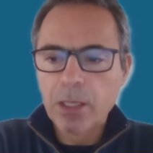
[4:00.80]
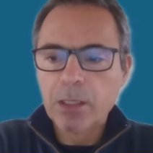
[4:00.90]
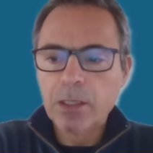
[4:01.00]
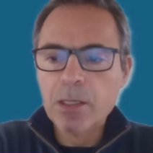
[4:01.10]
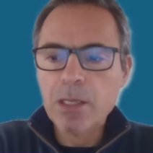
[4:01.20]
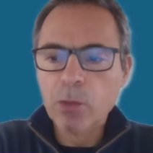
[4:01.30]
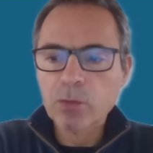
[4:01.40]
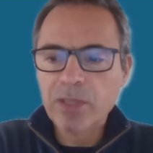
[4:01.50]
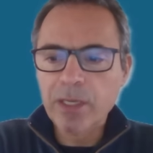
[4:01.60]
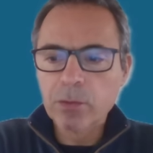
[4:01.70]
não
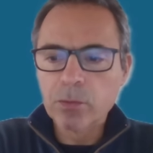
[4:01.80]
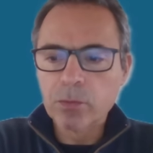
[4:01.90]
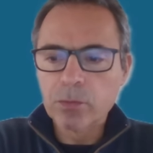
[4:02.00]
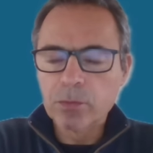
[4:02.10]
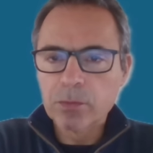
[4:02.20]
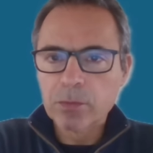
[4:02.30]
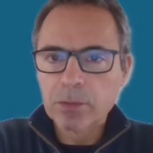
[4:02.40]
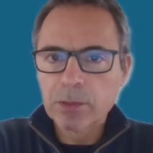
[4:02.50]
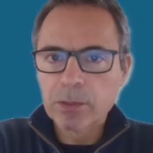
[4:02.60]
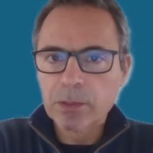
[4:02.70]
tendo
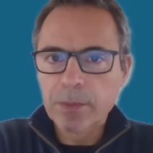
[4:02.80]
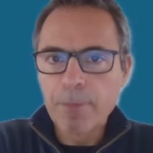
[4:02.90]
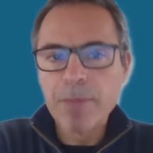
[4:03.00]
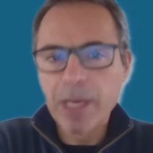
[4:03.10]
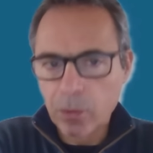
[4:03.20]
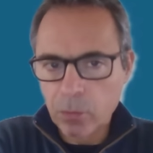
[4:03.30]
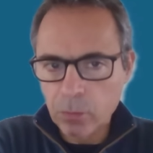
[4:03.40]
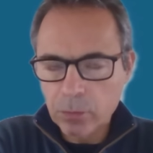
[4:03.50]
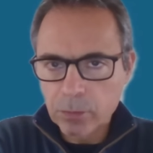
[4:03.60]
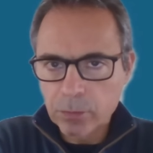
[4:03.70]
medo